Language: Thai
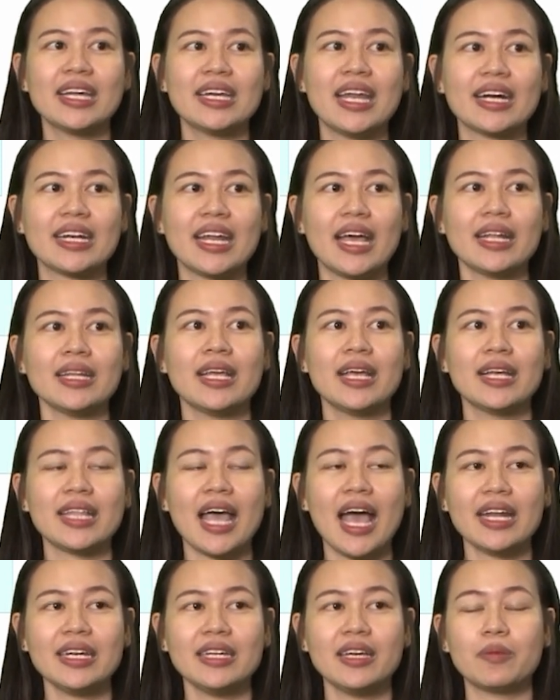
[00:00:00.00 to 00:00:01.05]
ดังนั้น
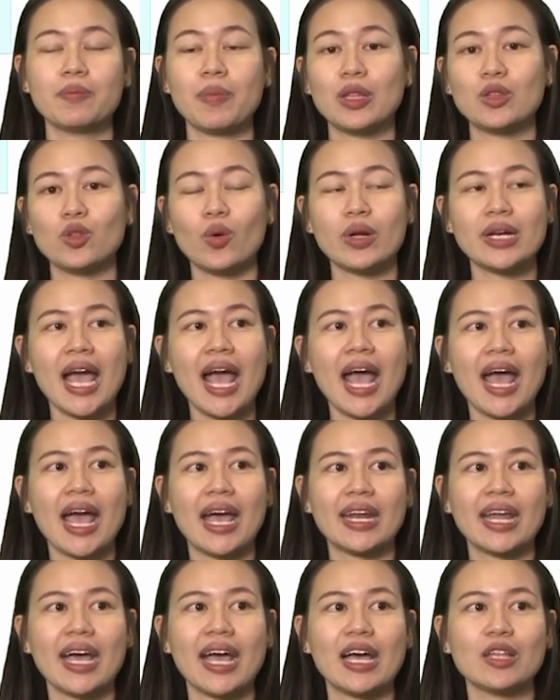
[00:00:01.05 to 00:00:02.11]
ถ้า 1 เป็นตัวหน้า
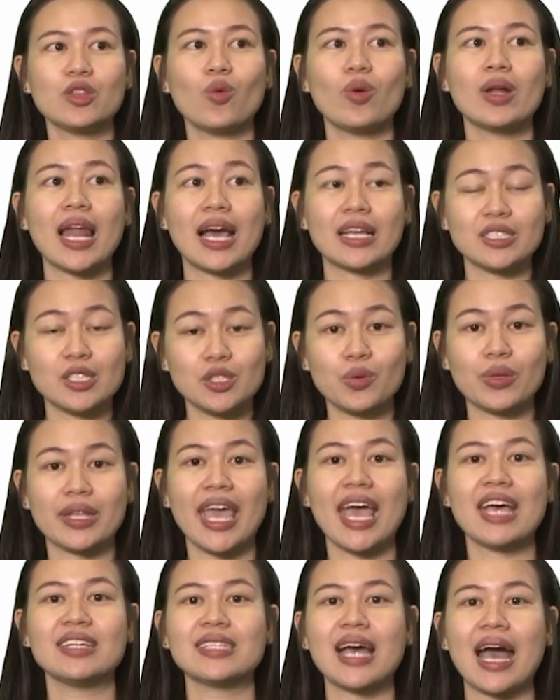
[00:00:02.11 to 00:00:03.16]
นะคะตัวหลังจะสุด
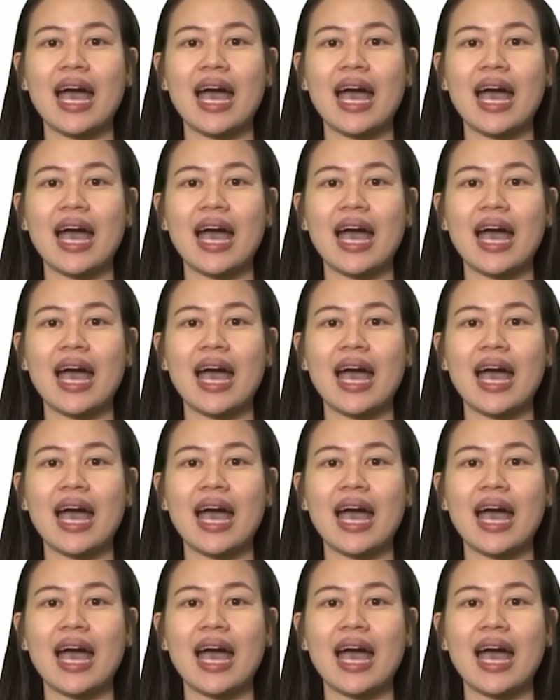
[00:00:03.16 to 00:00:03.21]
แค่